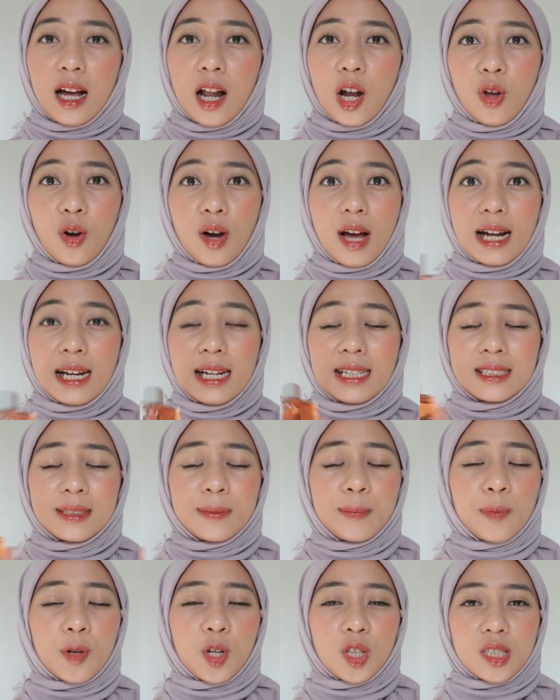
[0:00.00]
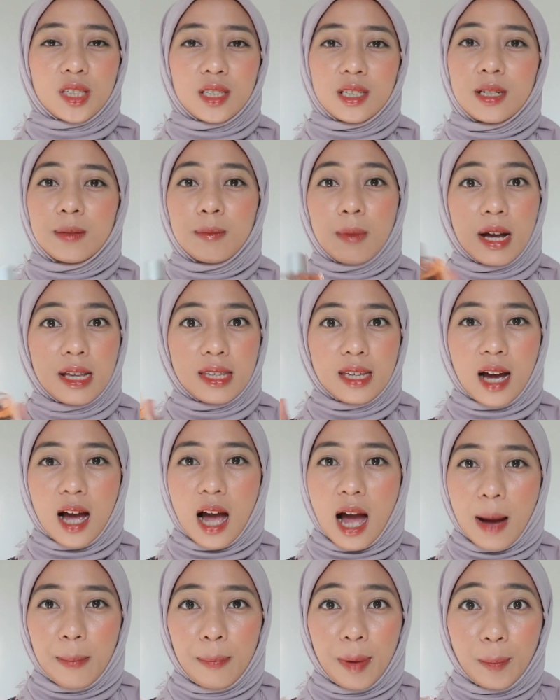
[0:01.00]
kalau kalian semprot sebanyak
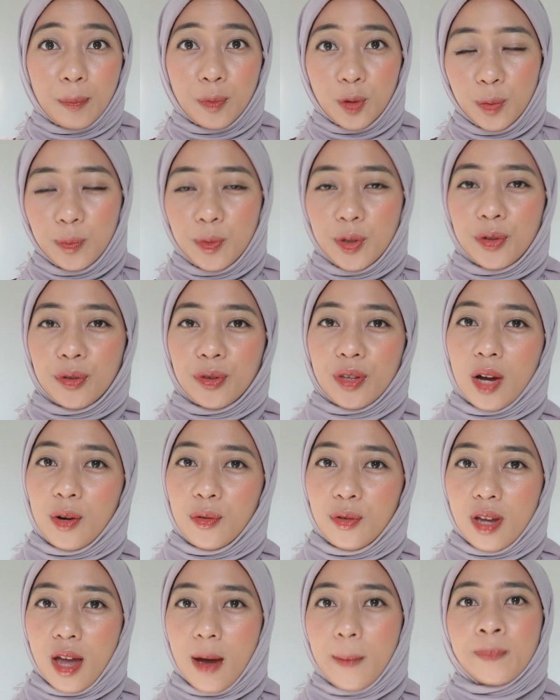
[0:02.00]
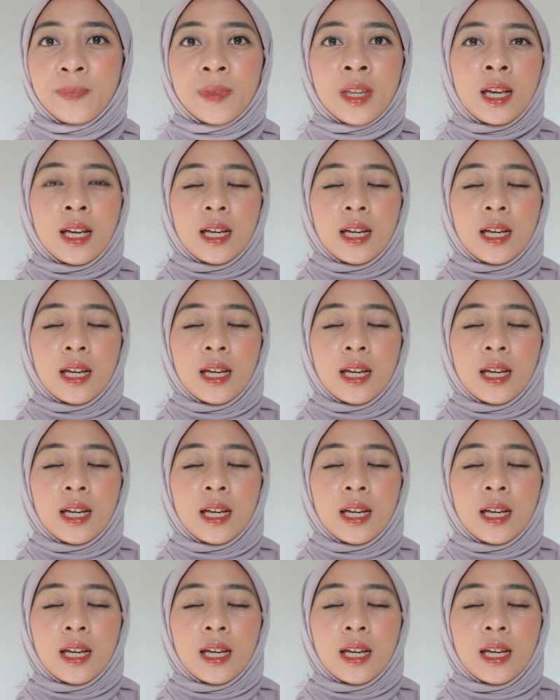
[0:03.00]
apapun menurut aku ya